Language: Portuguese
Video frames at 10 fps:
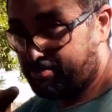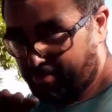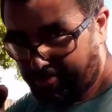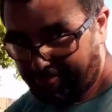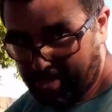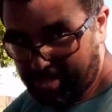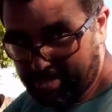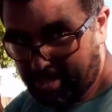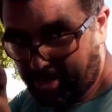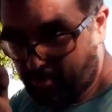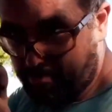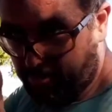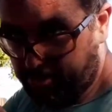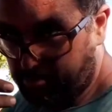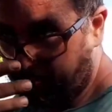tiver finalizado aqui, eu
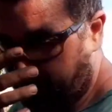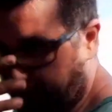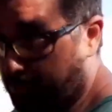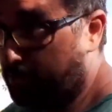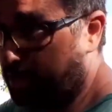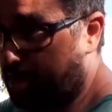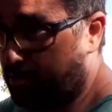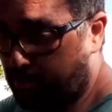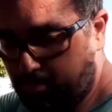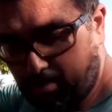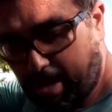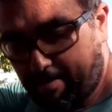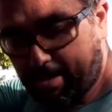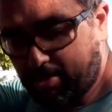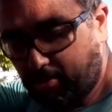mostro como foi que ficou lá o
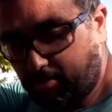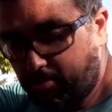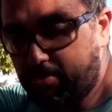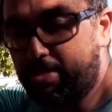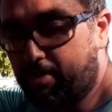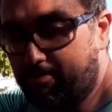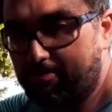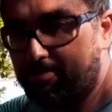quebra-sol do dozão.